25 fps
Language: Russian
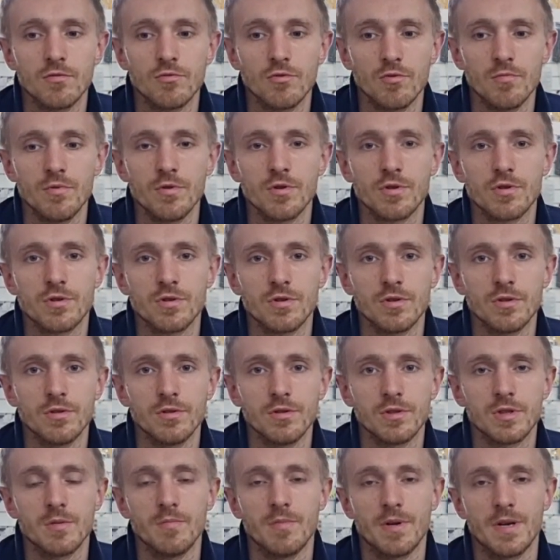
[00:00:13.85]
то бишь
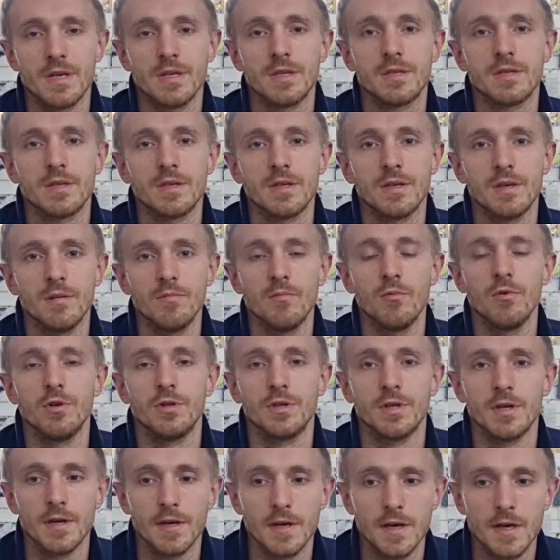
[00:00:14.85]
э, собирается
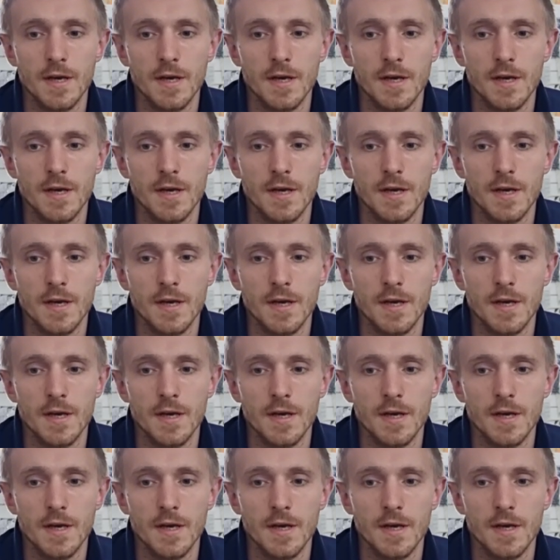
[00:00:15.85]
эмульсия.